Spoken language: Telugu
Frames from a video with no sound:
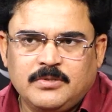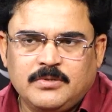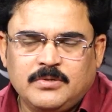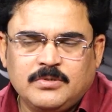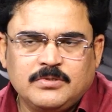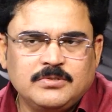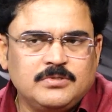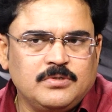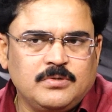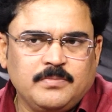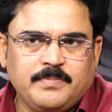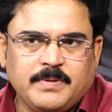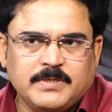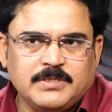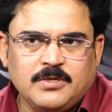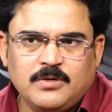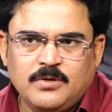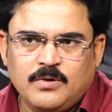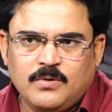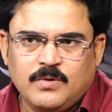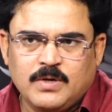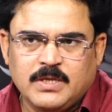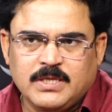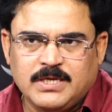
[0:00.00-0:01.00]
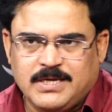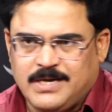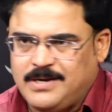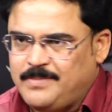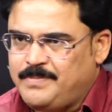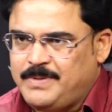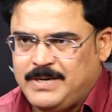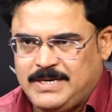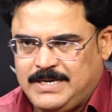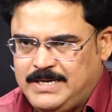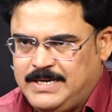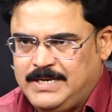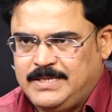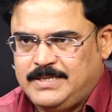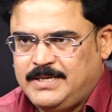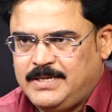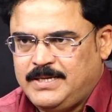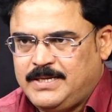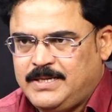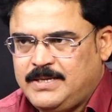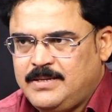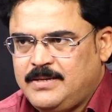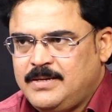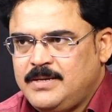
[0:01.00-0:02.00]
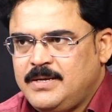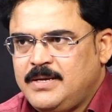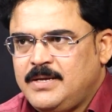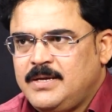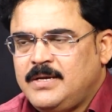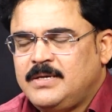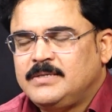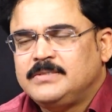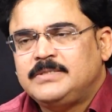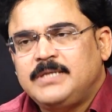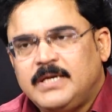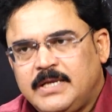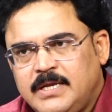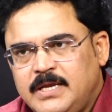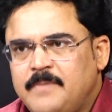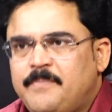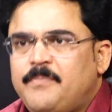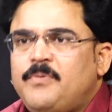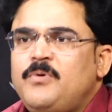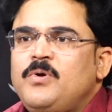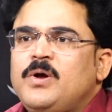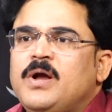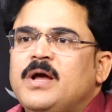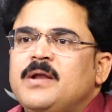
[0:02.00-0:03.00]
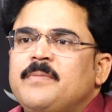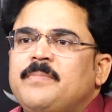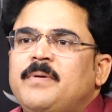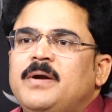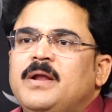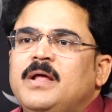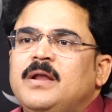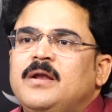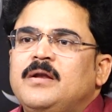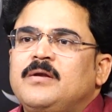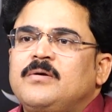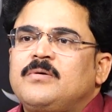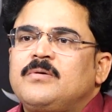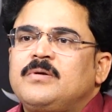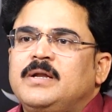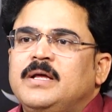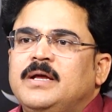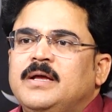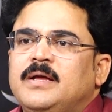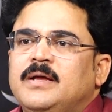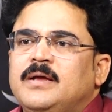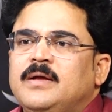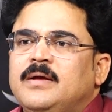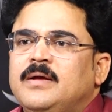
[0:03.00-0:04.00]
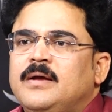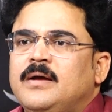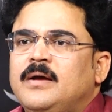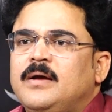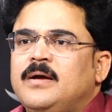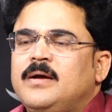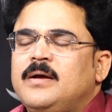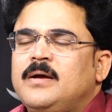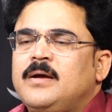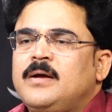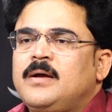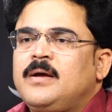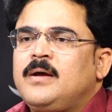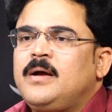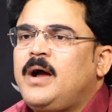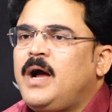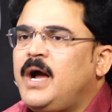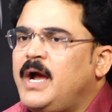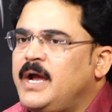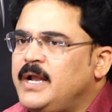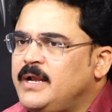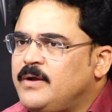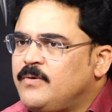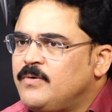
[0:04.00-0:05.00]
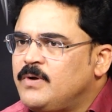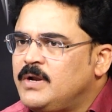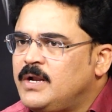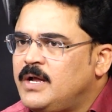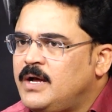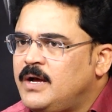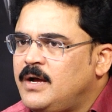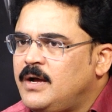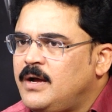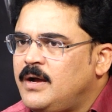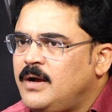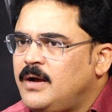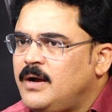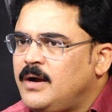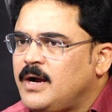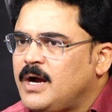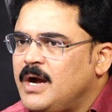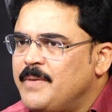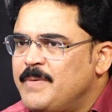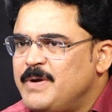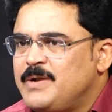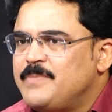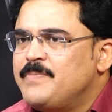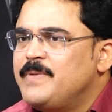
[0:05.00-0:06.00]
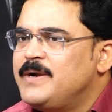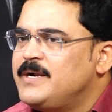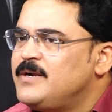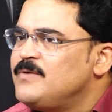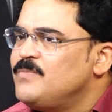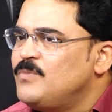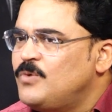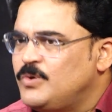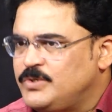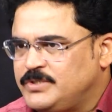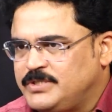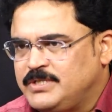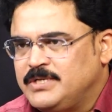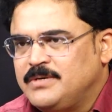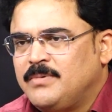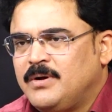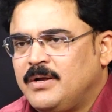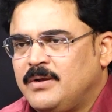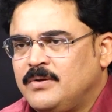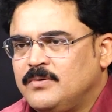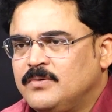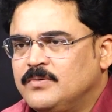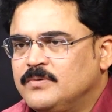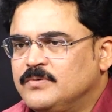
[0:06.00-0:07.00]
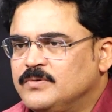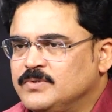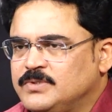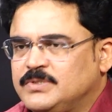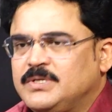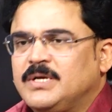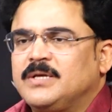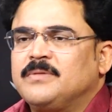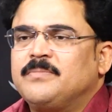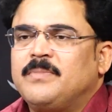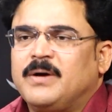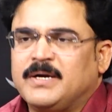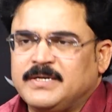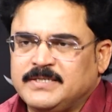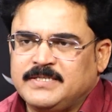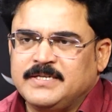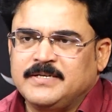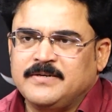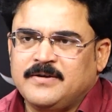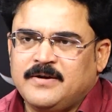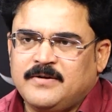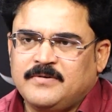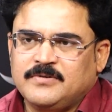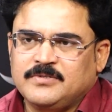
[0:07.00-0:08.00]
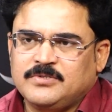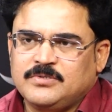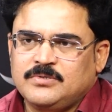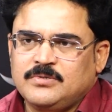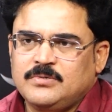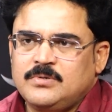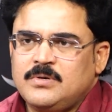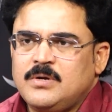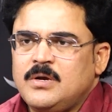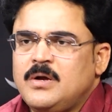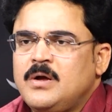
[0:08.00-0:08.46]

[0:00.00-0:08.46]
ఐదు రోజులు ప్రజల్లో ఉన్నది కనపట్టలేదా సరే ఎప్పుడు కనపడాలనుకుంటే ఆయనకున్న కమిట్మెంట్ మూడు సినిమాలు ఉస్తాద్ భగత్ సింగ్ కావచ్చు